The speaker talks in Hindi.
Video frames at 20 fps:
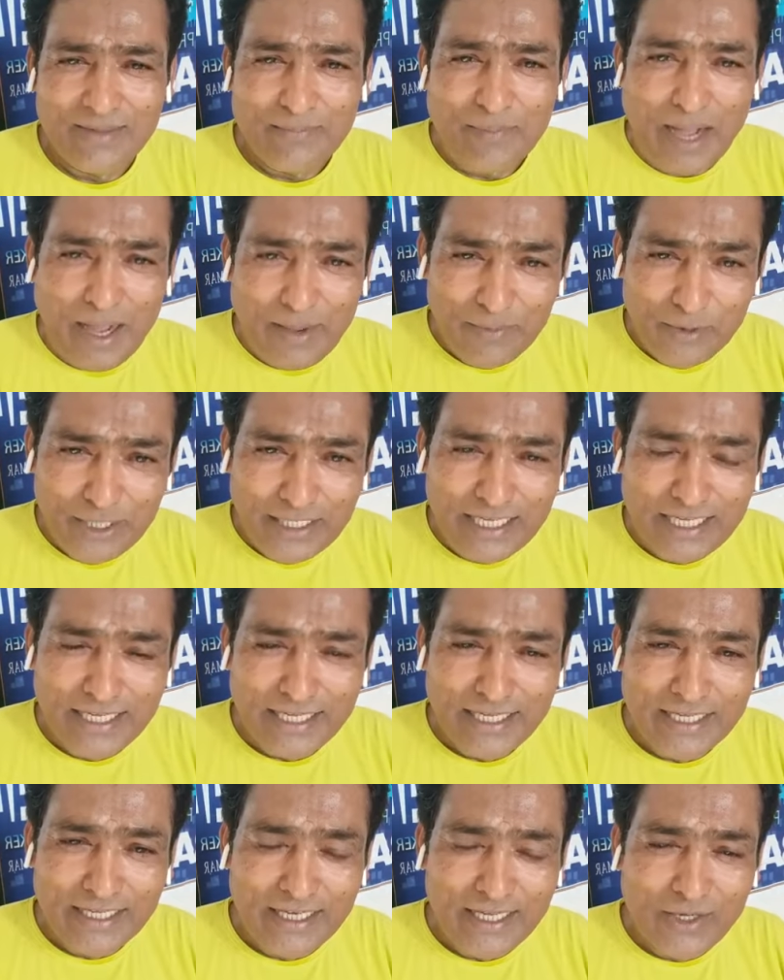बाबुल की
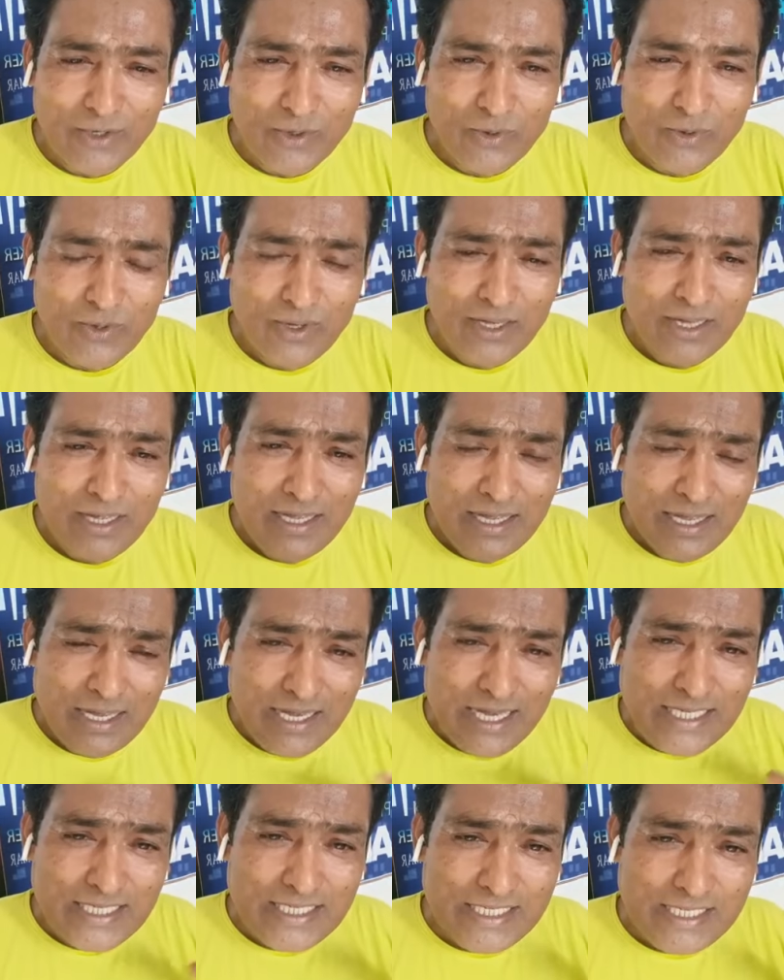नगरी को
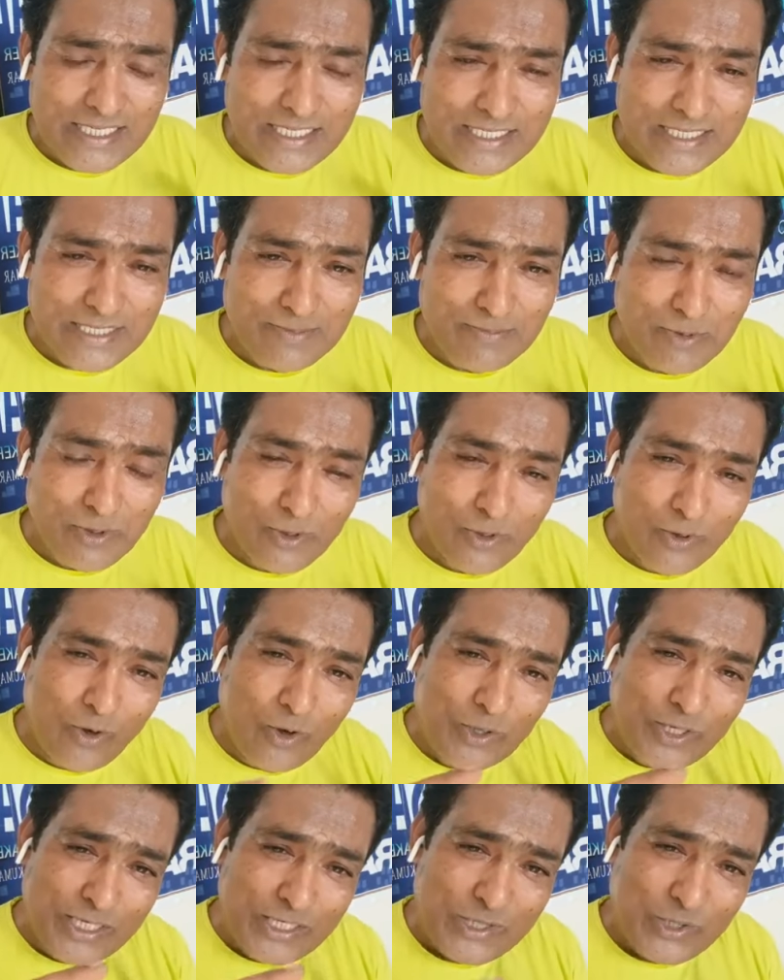इस सिस्टम को
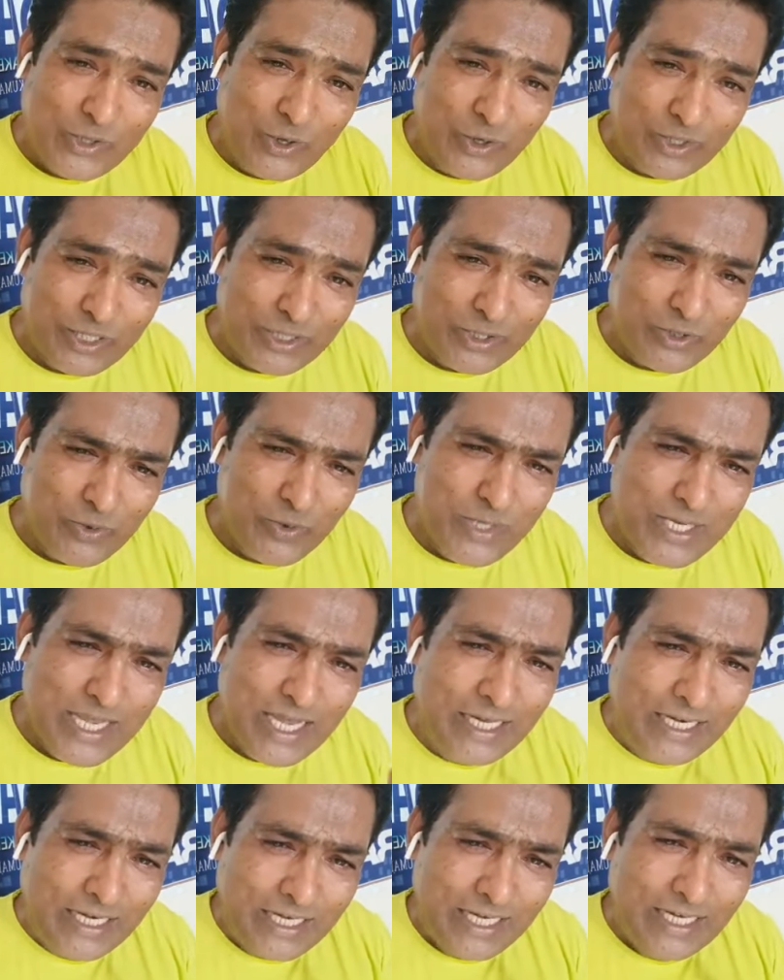और इस औरत को ये
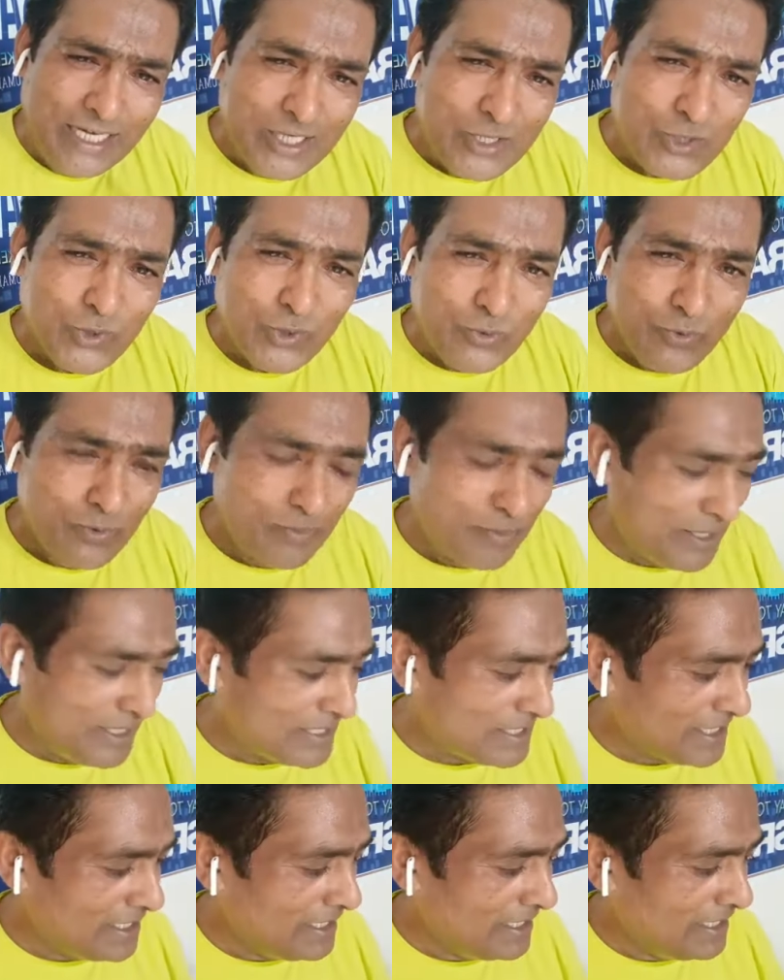अलग अलग स्वरूप हैं
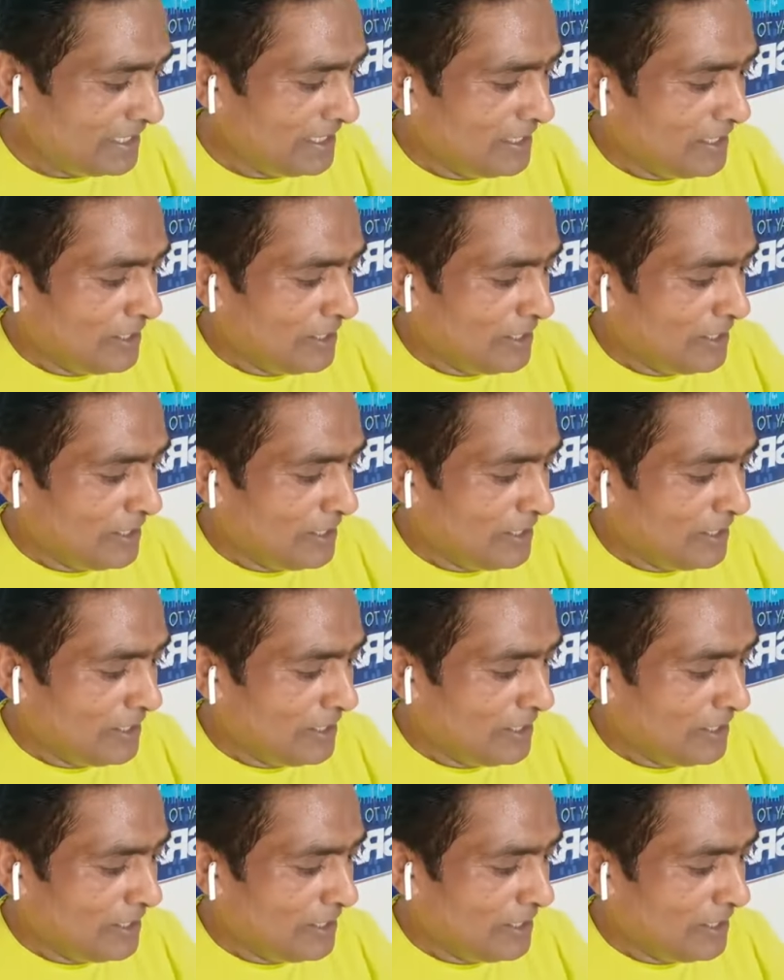इसके